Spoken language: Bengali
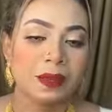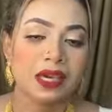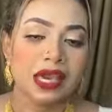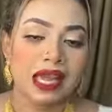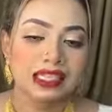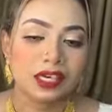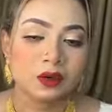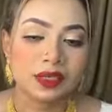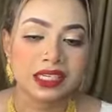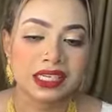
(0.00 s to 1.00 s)
তবে আশা
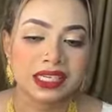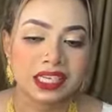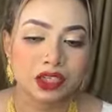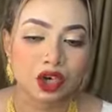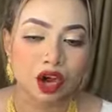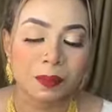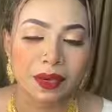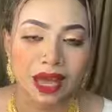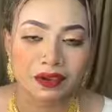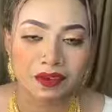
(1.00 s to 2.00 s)
করছি যে সব
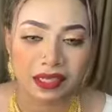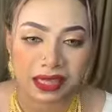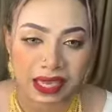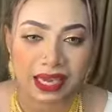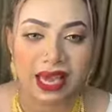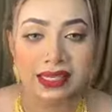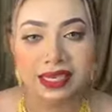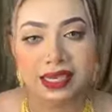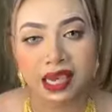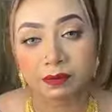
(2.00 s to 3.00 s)
লাইভের থেকে
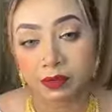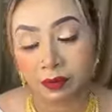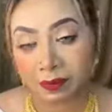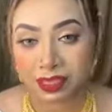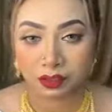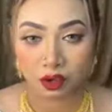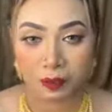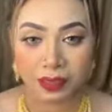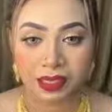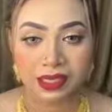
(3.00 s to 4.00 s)
আজকের লাইভটা বেস্ট
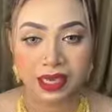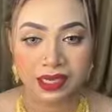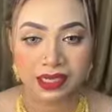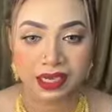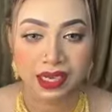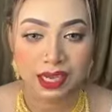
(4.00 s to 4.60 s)
হবে ঠিক আছে